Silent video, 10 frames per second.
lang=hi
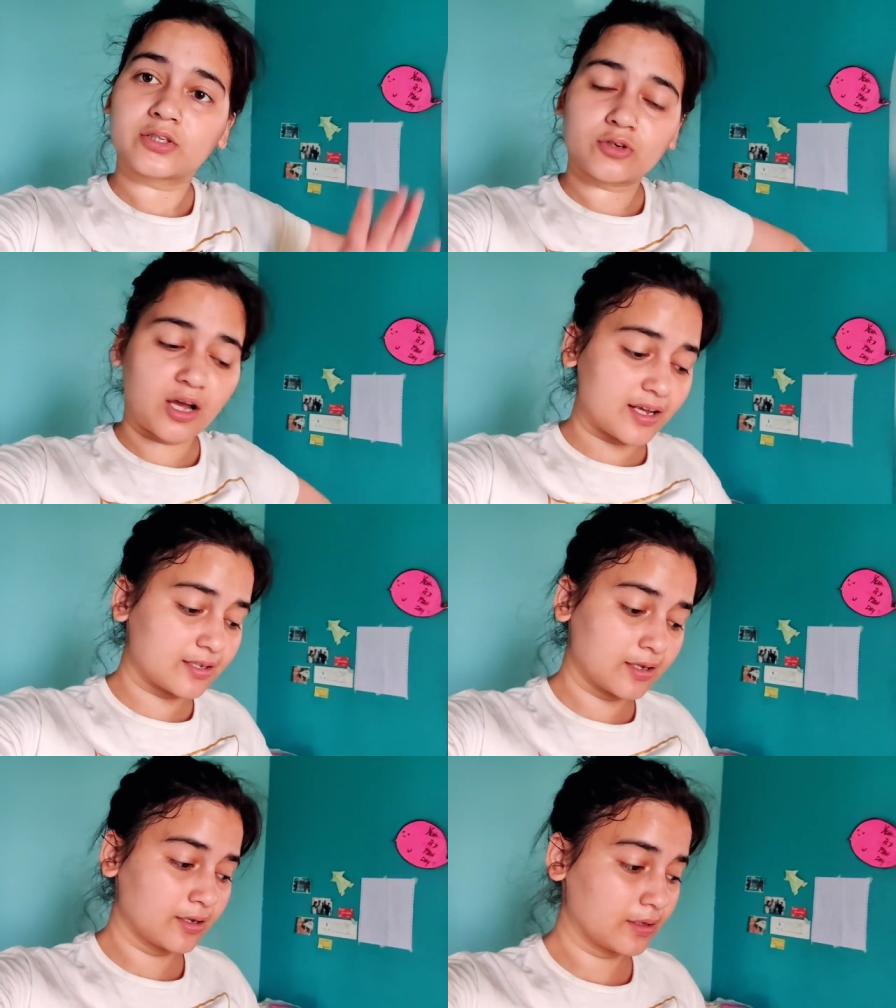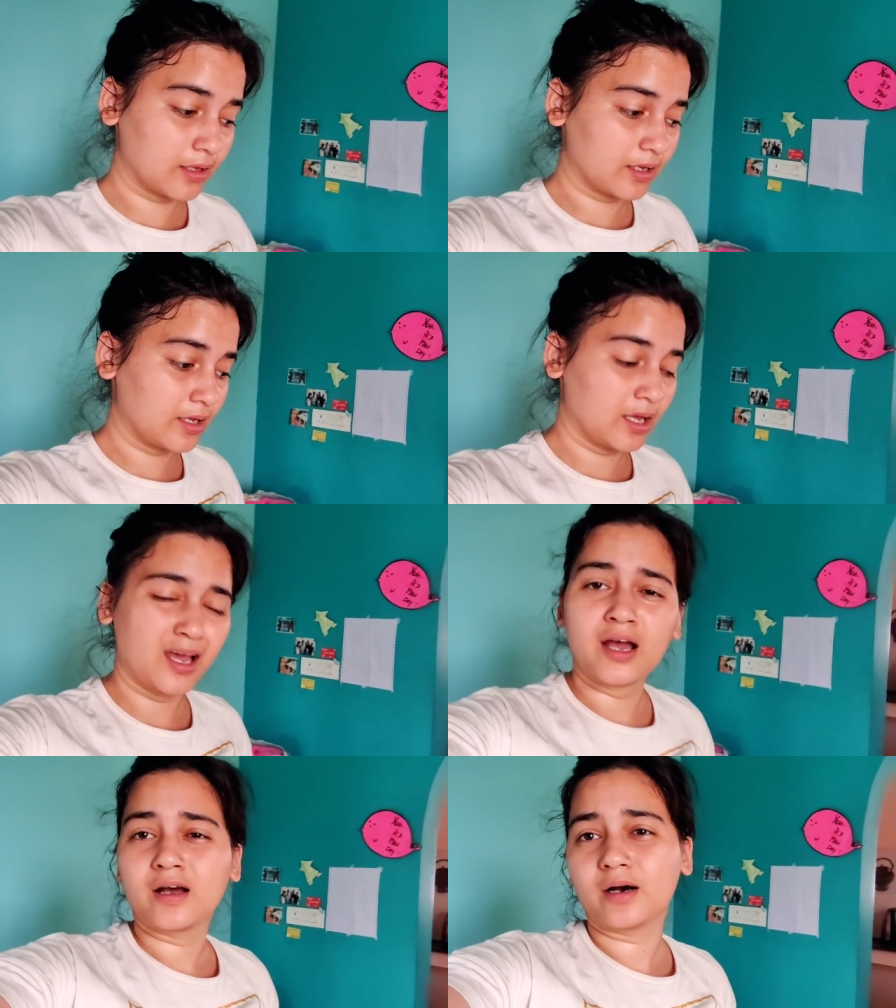So guys,
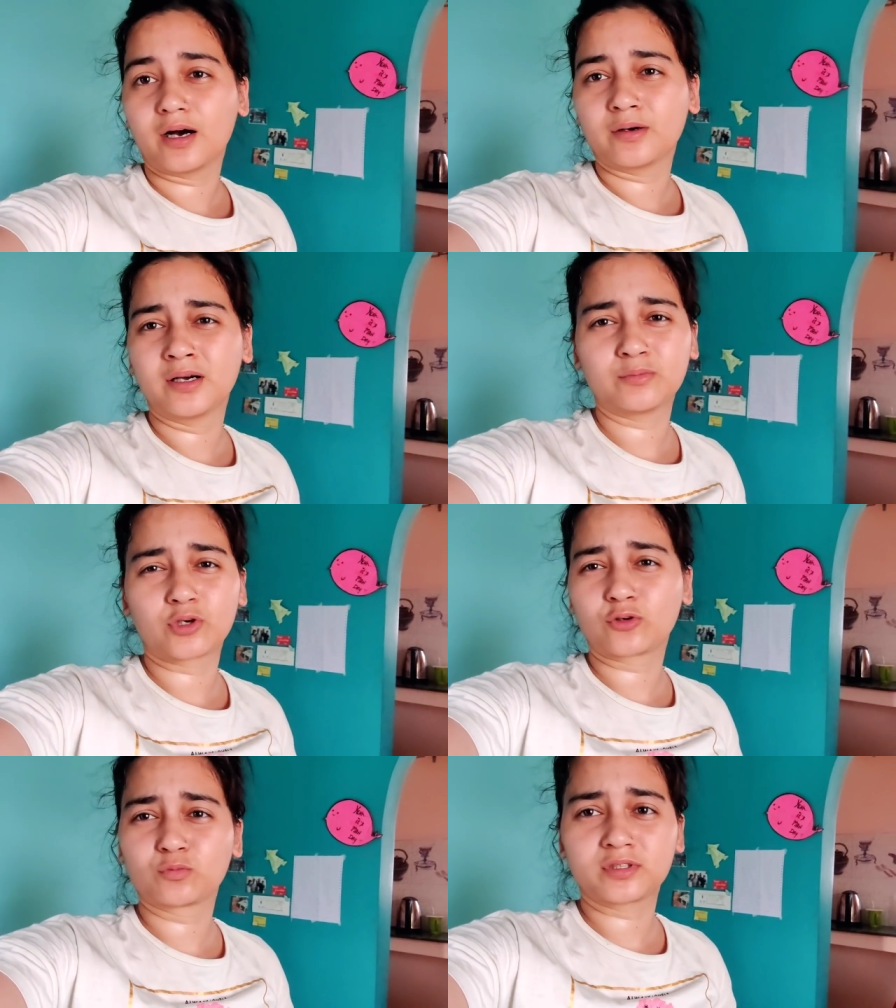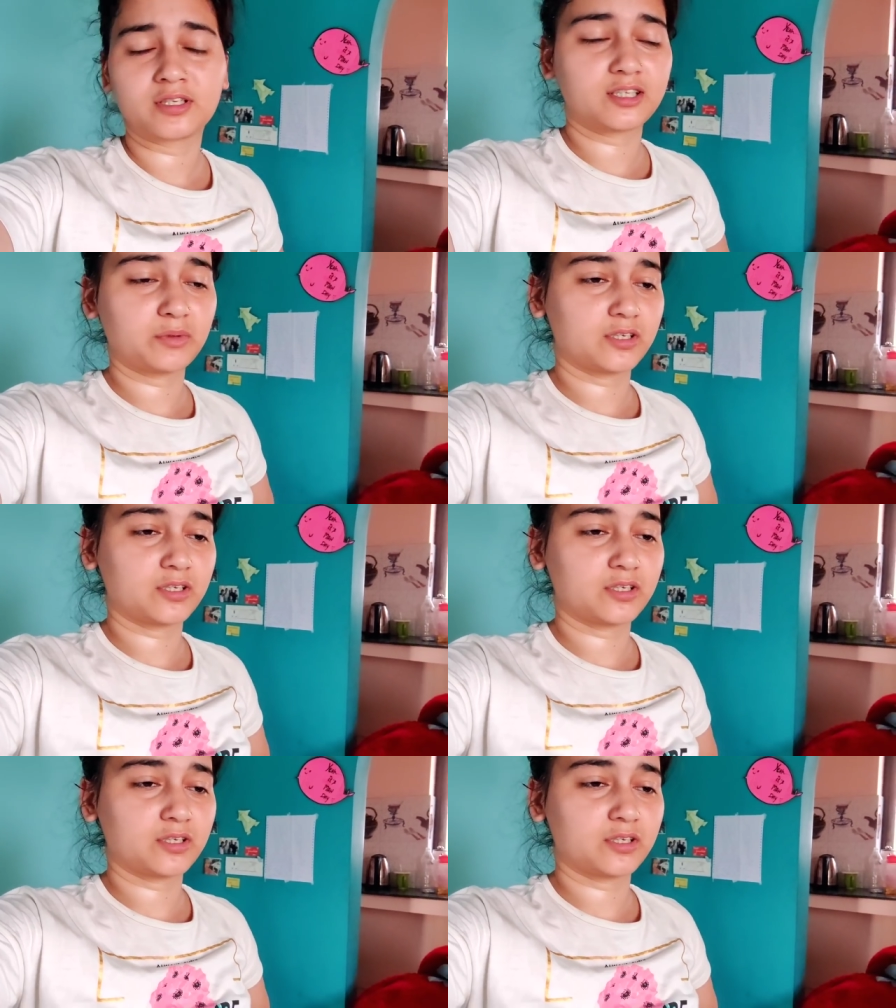uh, पूरा रूम तितर